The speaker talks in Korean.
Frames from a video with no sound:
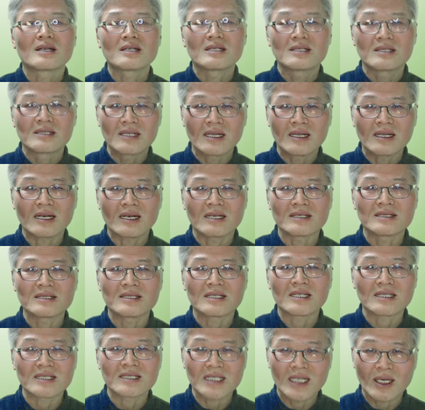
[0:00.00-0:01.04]
그때
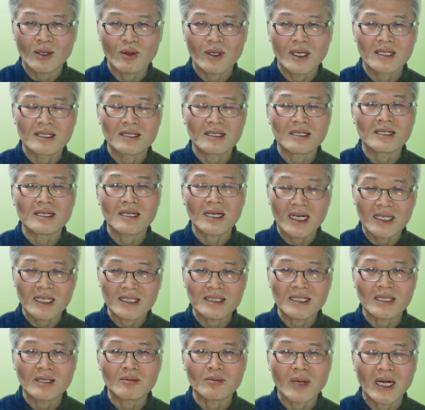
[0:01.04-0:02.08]
당시까지 나와 있는
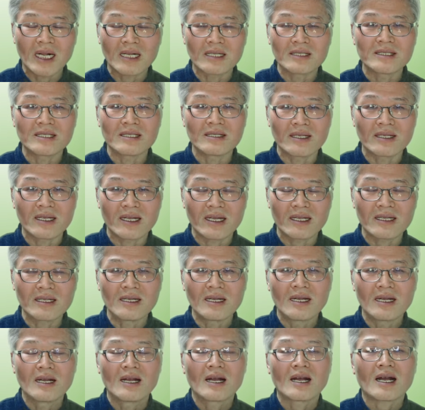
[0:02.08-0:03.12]
가장 발전된